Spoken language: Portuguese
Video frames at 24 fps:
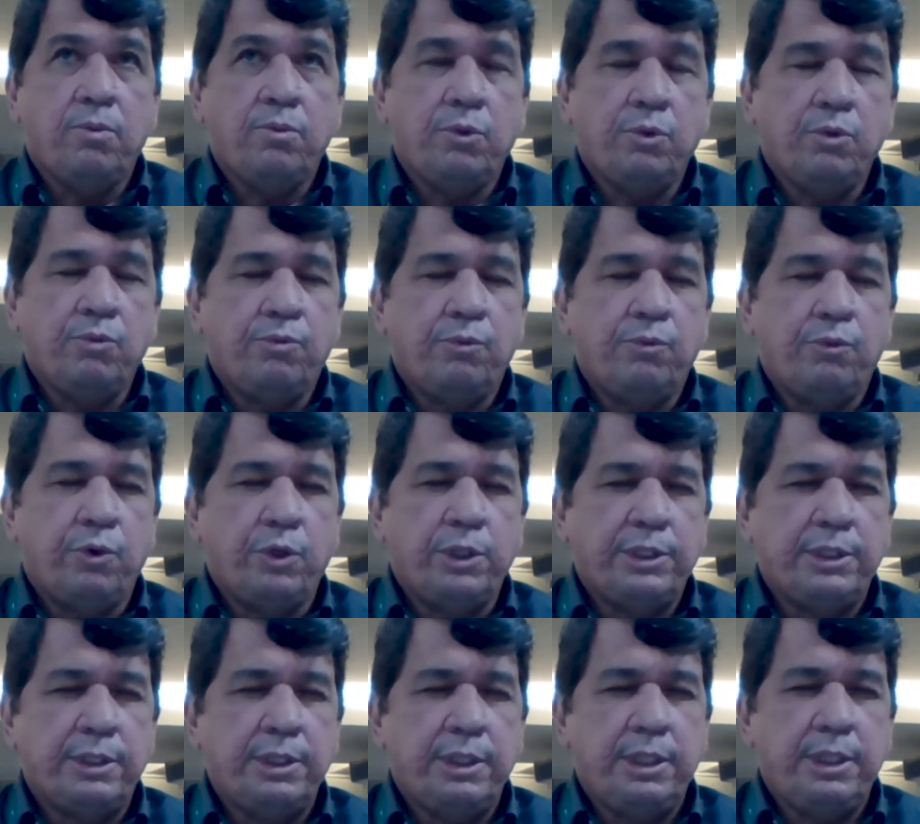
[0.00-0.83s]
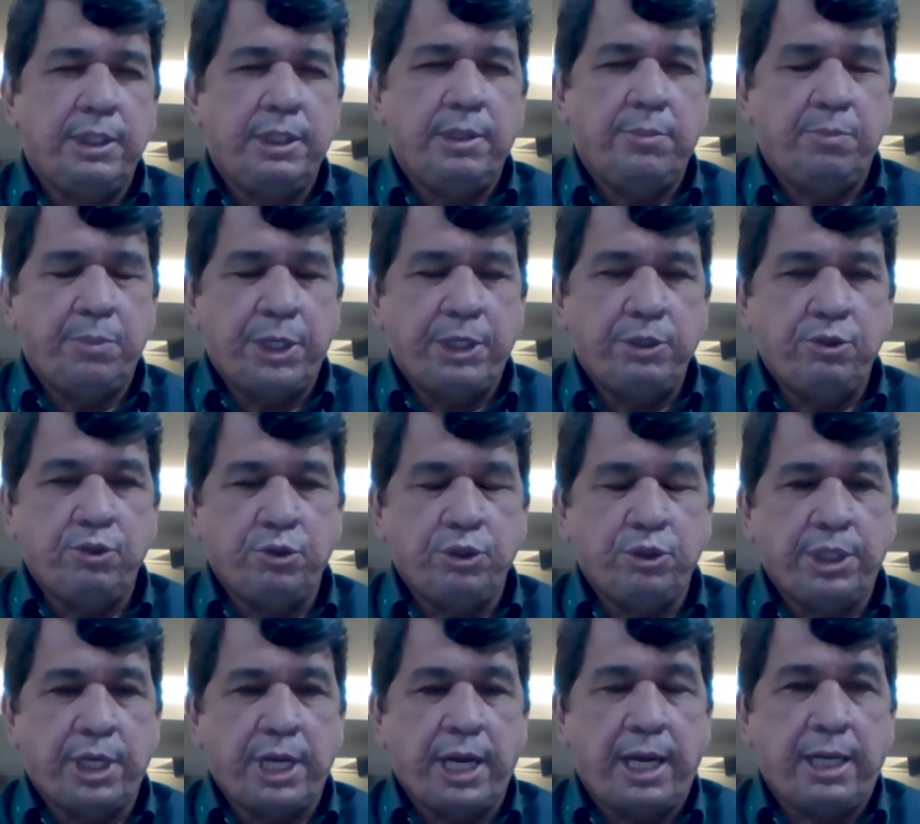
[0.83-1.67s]
não fosse
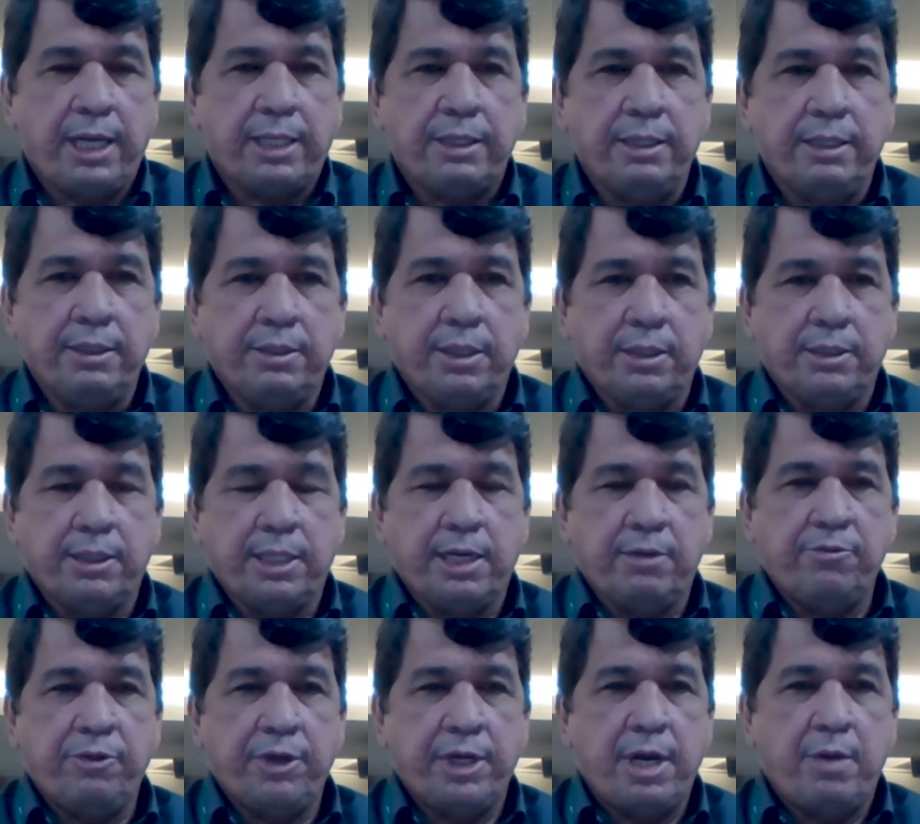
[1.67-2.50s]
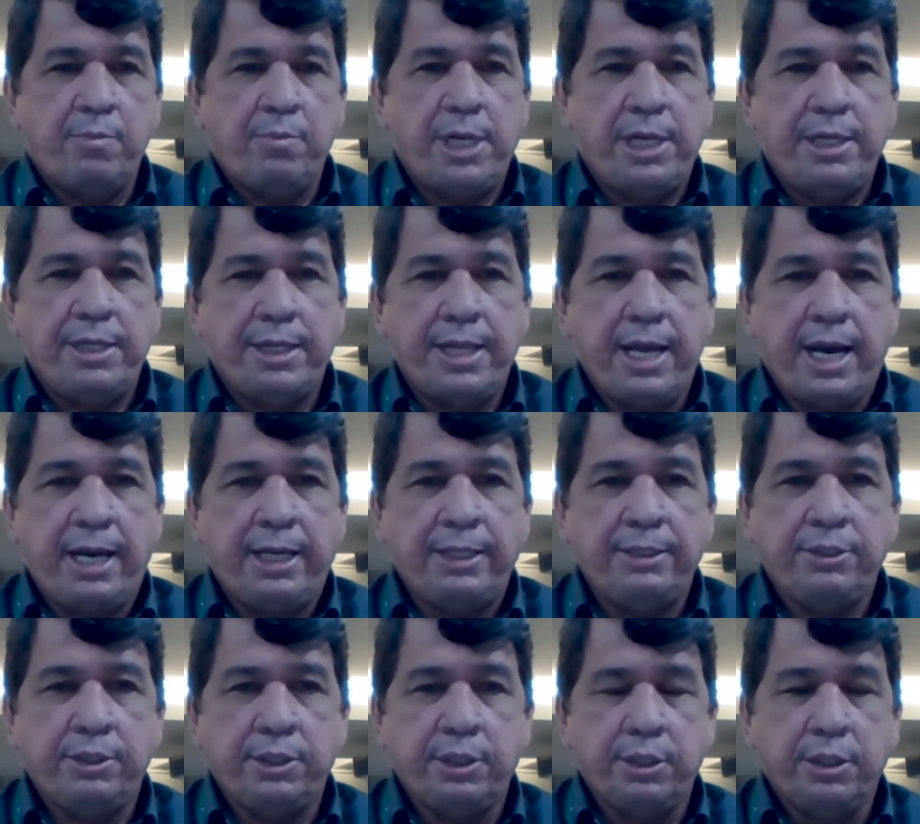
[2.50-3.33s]
prejudicar tanto a
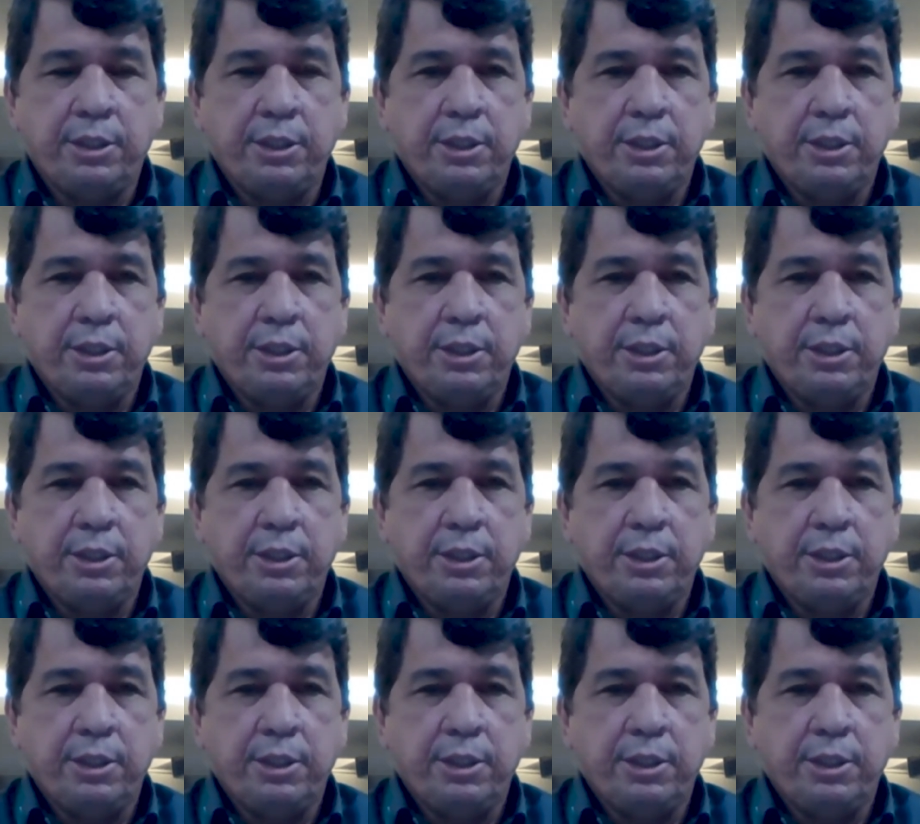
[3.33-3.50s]
trafegabilidade